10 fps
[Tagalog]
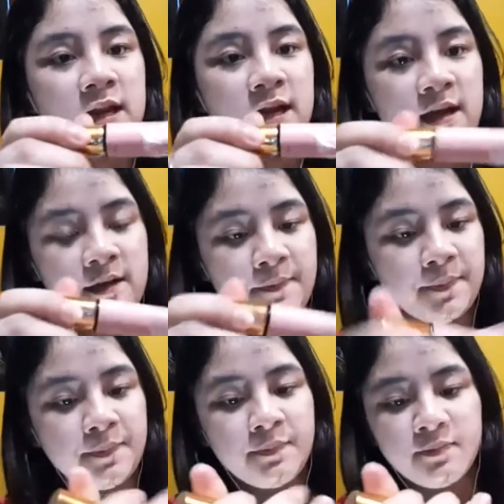talaga.
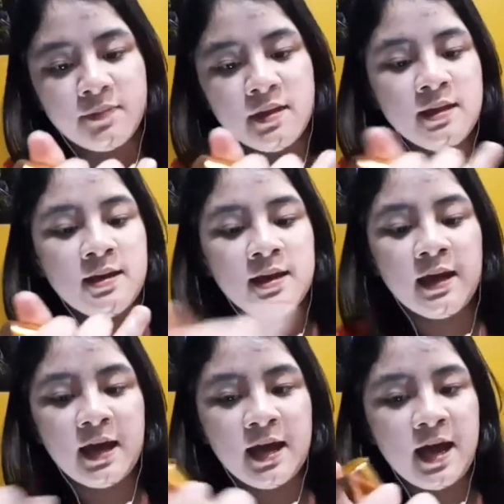
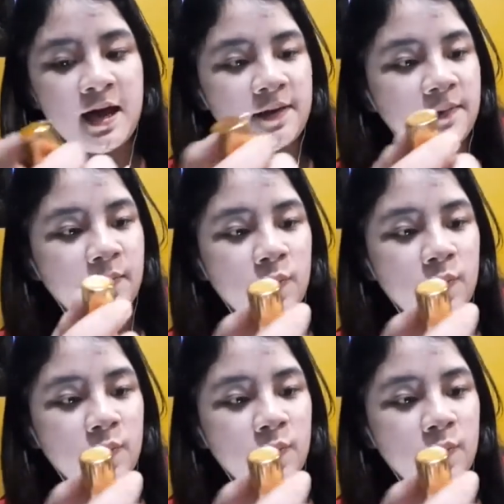Kaya,